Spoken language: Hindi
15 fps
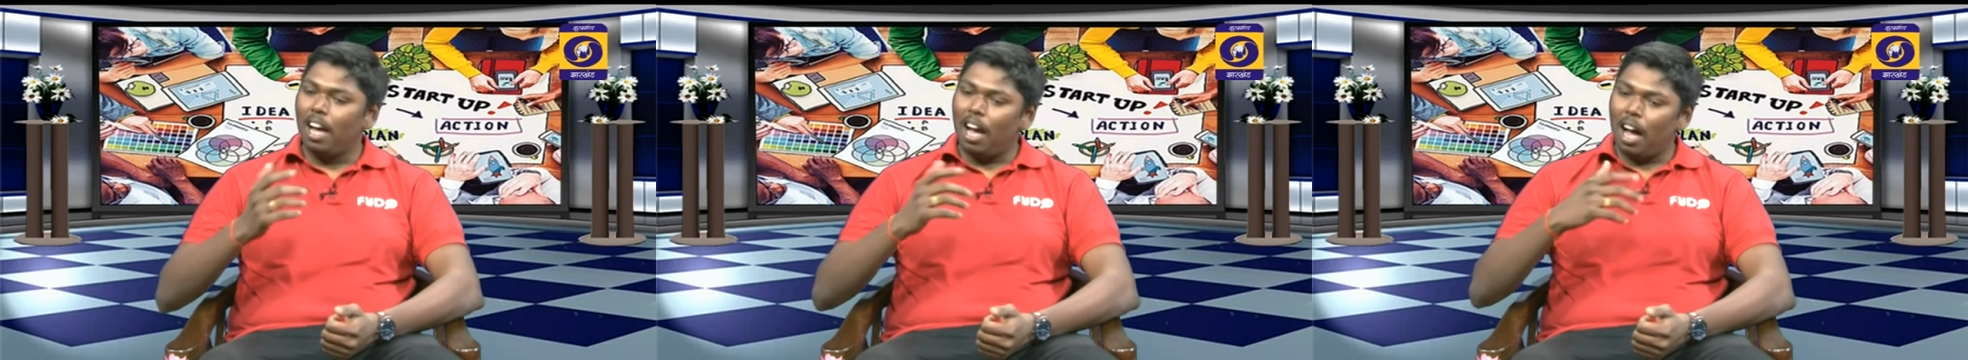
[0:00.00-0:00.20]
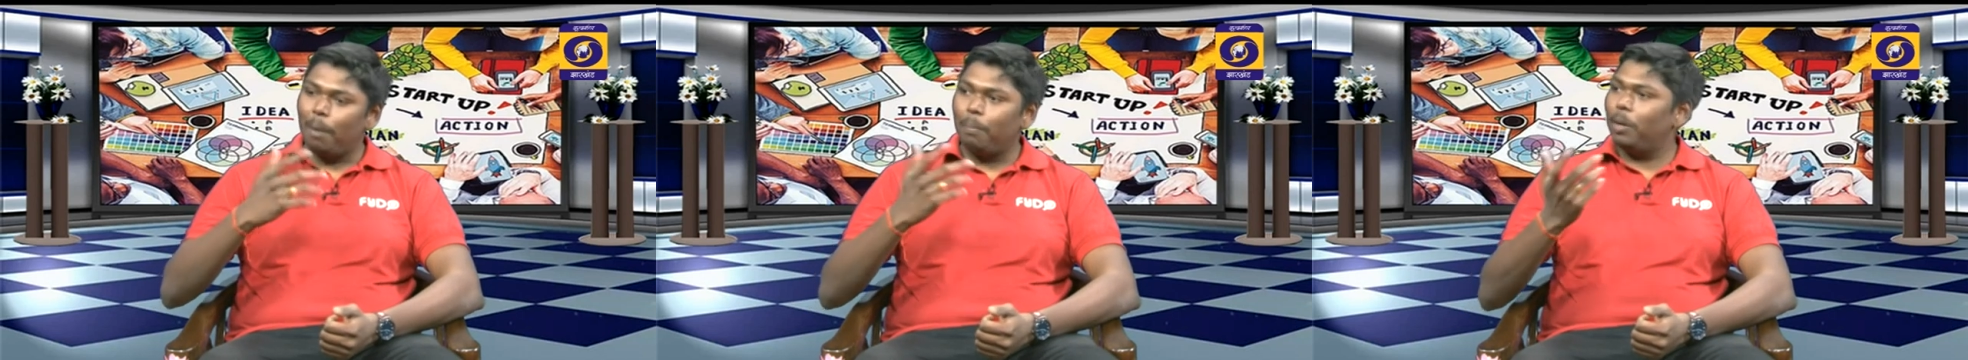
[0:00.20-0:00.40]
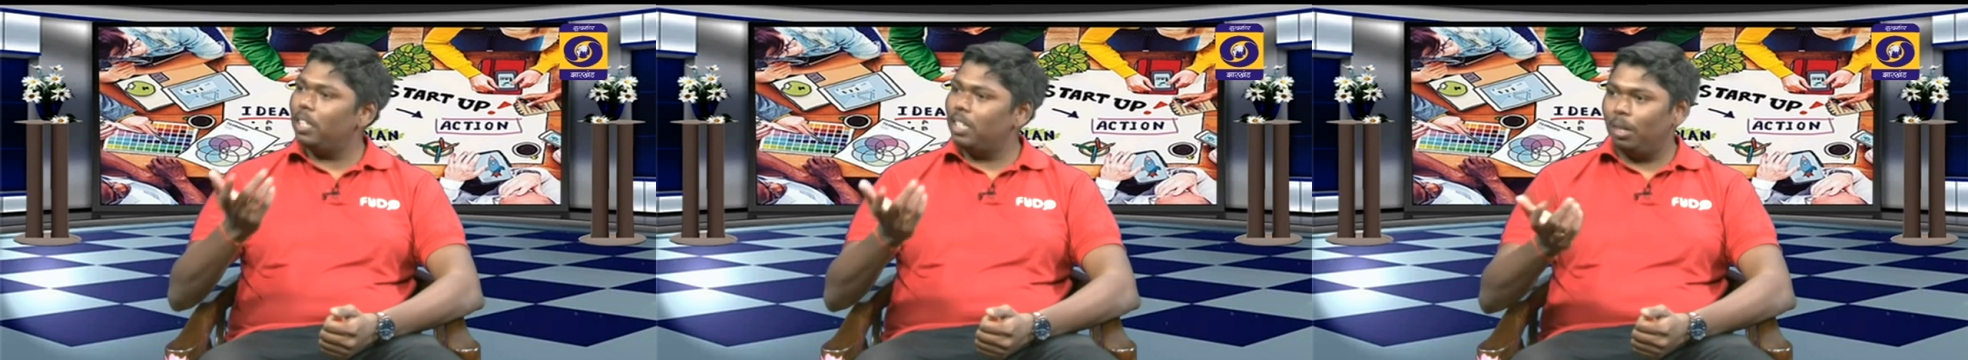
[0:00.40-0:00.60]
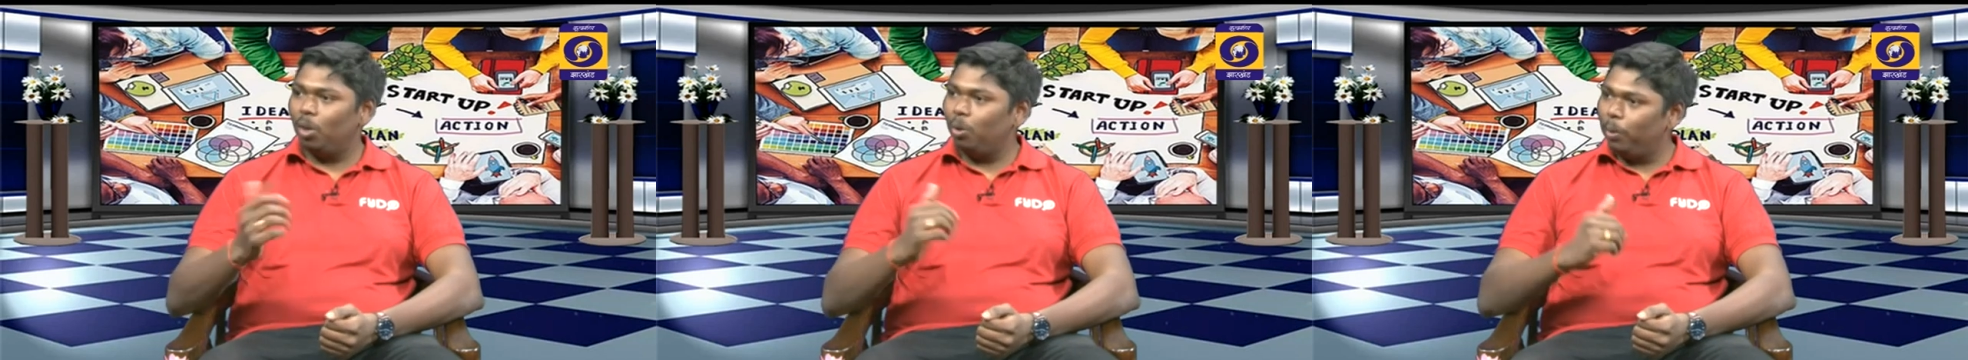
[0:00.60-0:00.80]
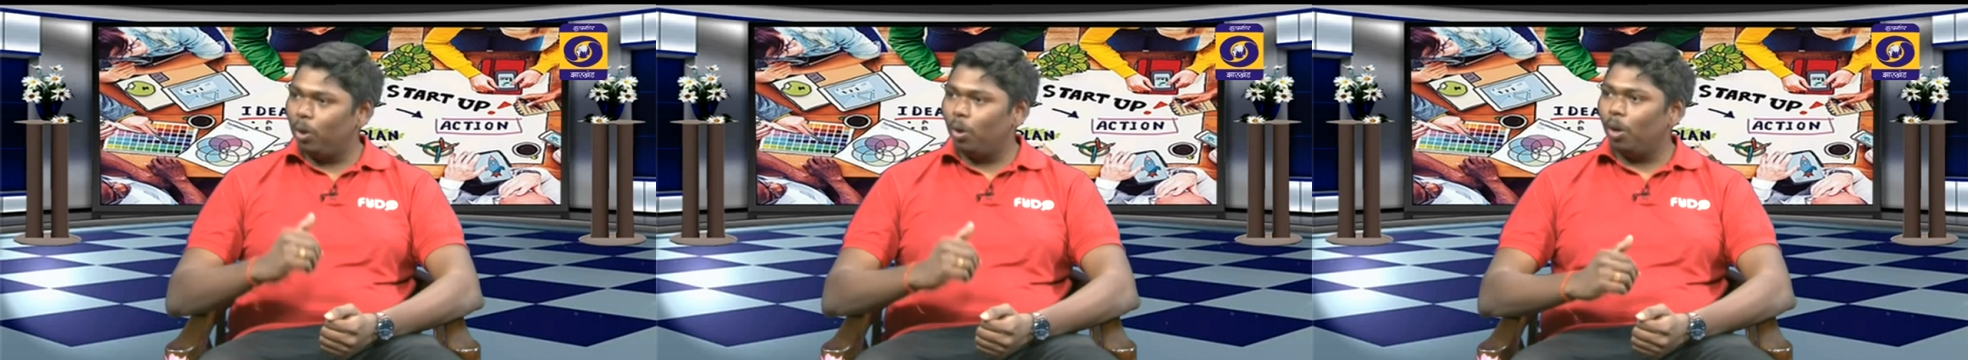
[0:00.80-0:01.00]
आप किसी
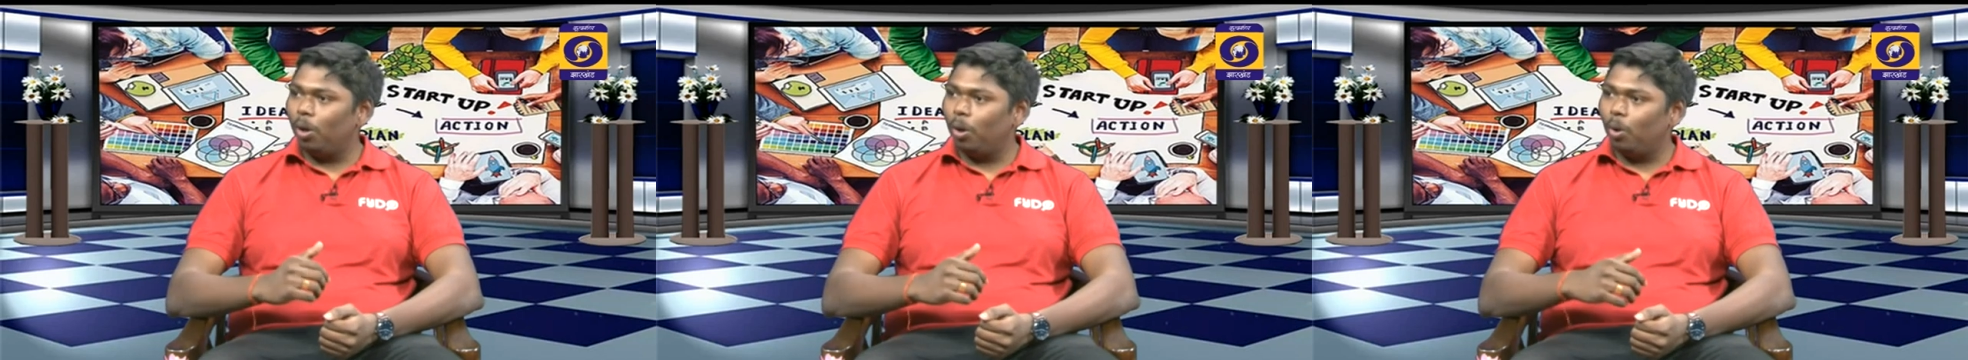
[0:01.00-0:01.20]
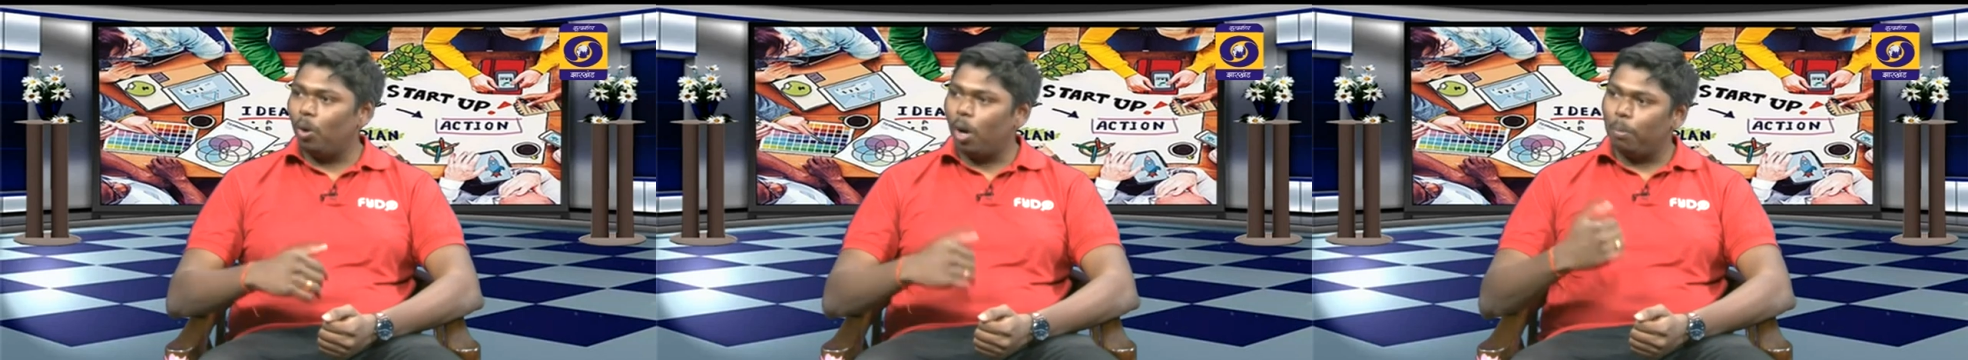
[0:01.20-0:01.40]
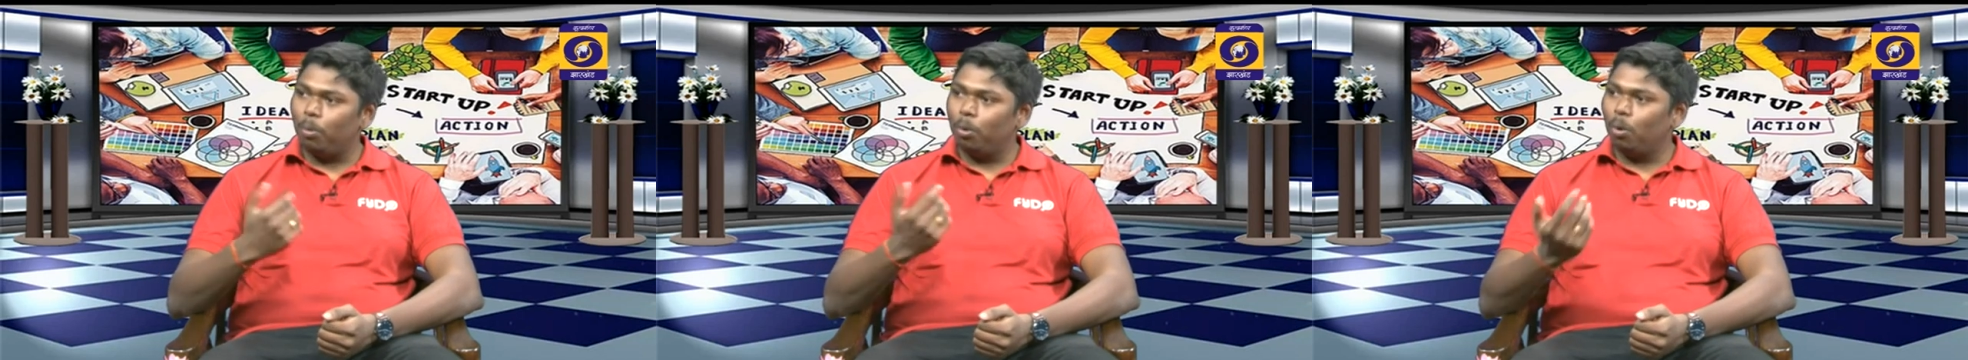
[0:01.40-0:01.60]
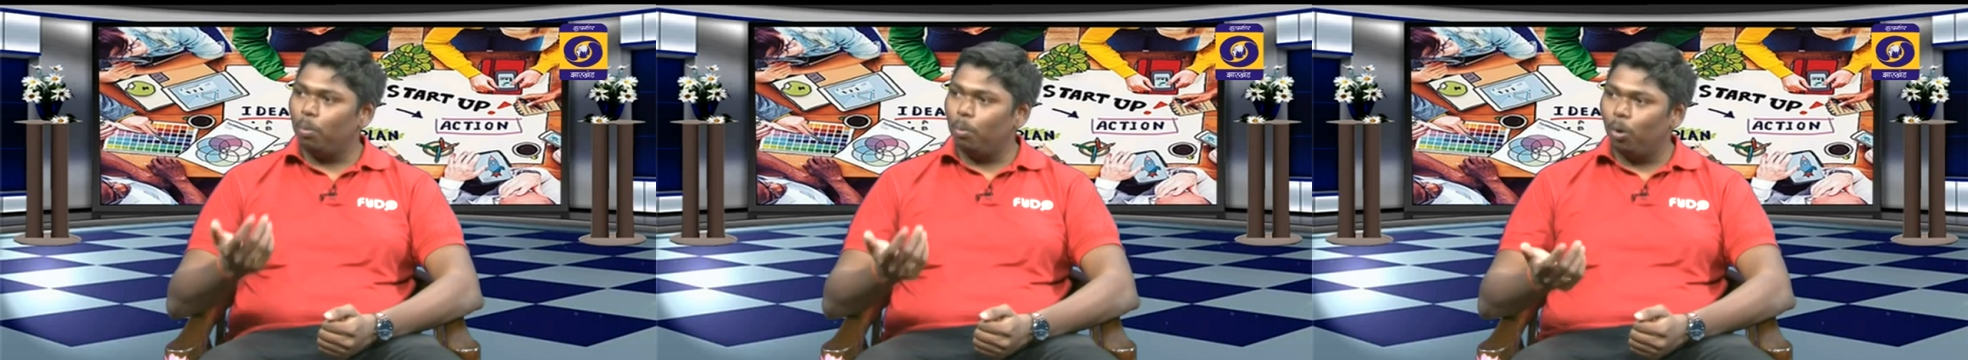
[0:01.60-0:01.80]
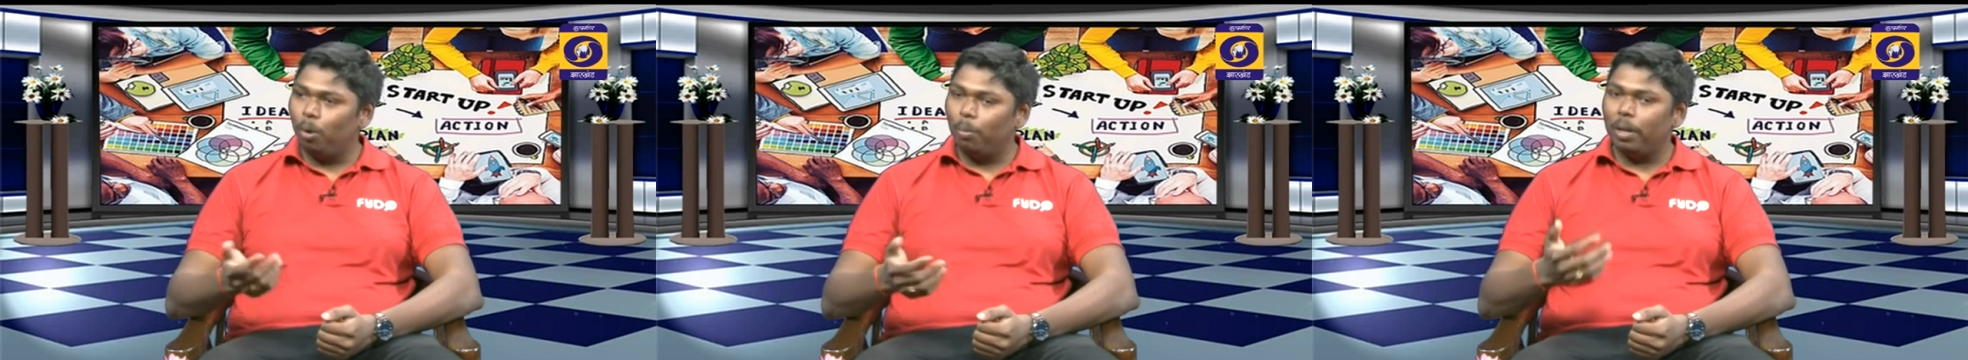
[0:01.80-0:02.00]
को भी कॉल करो आप उनको
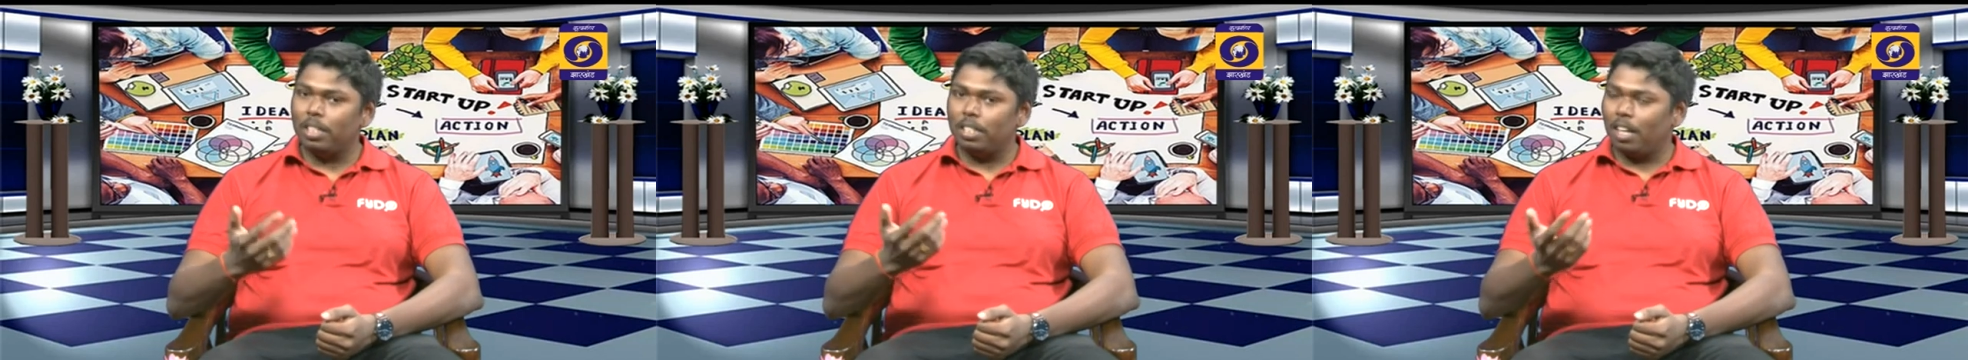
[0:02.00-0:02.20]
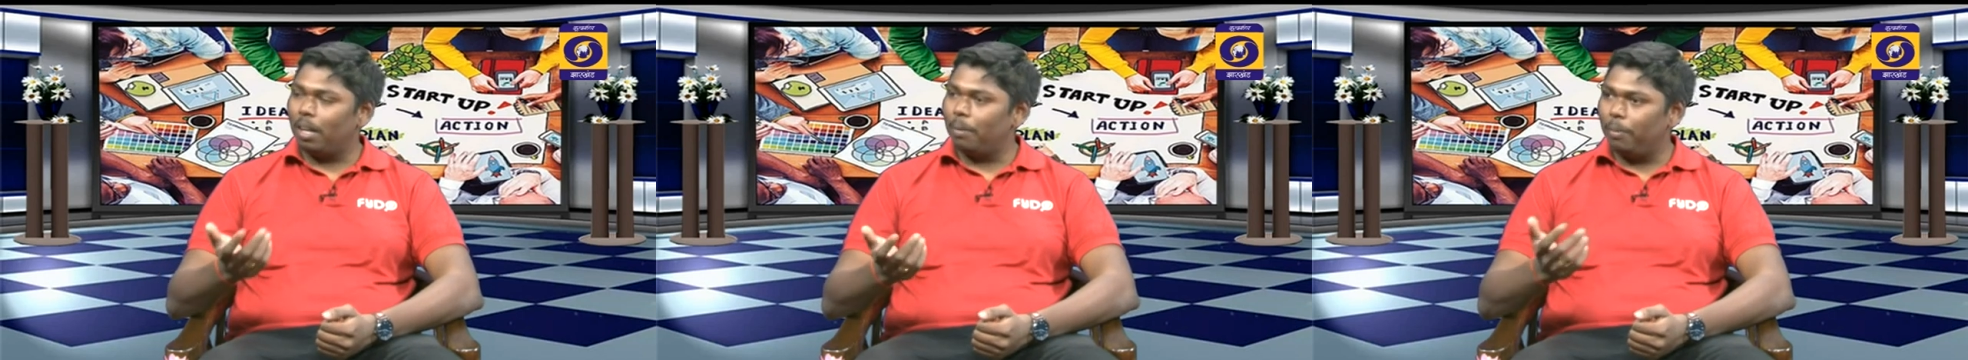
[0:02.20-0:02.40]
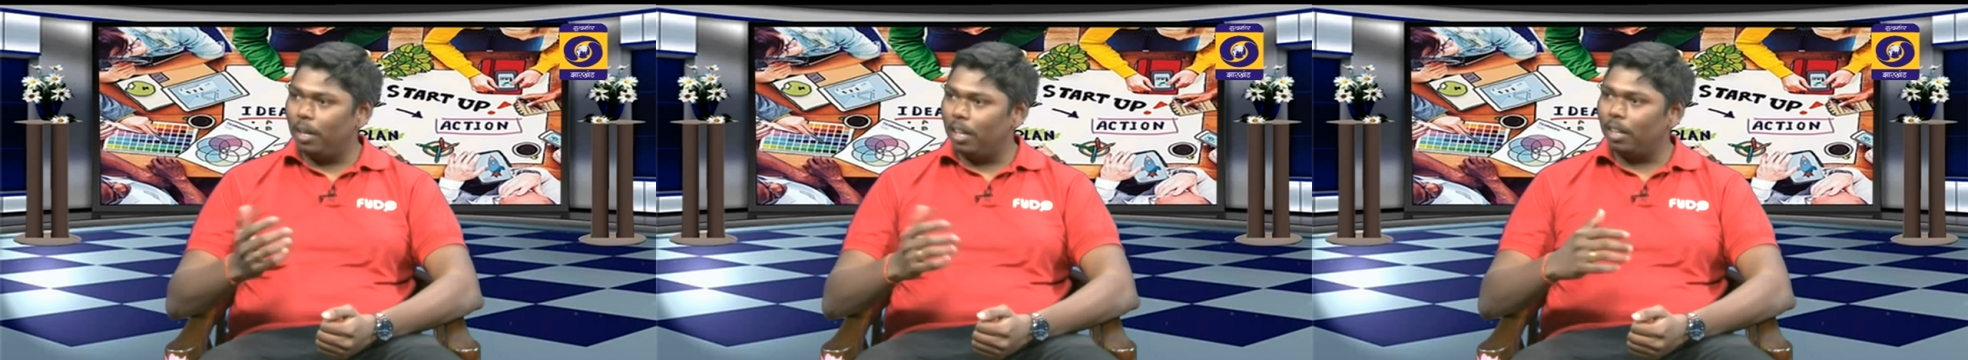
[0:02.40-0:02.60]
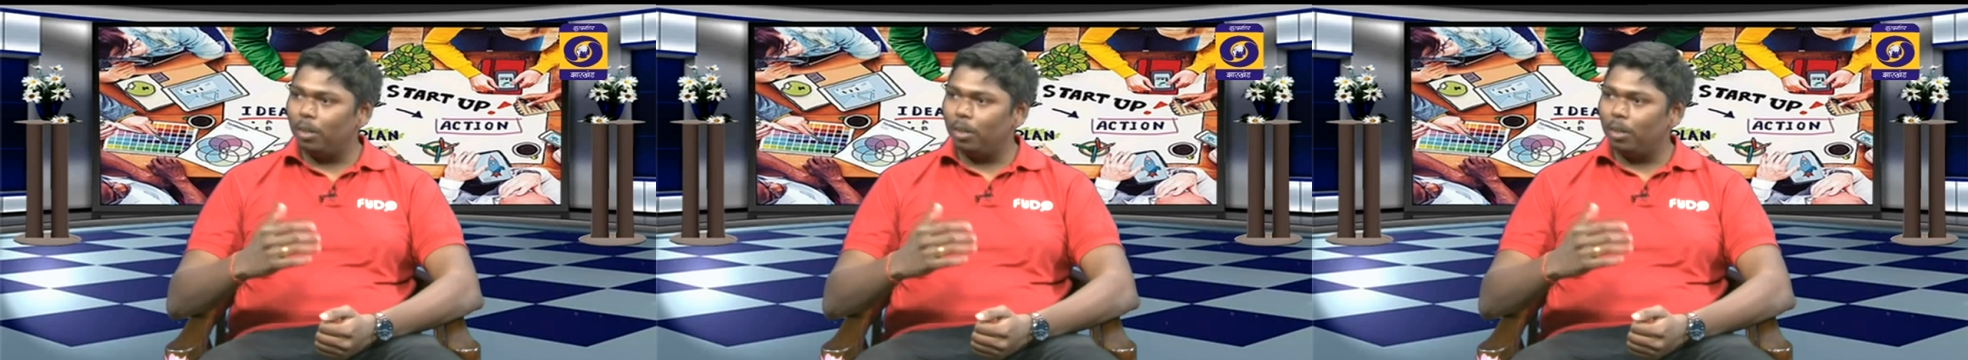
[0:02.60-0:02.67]
बोलो मैं स्टार्टअप इंडिया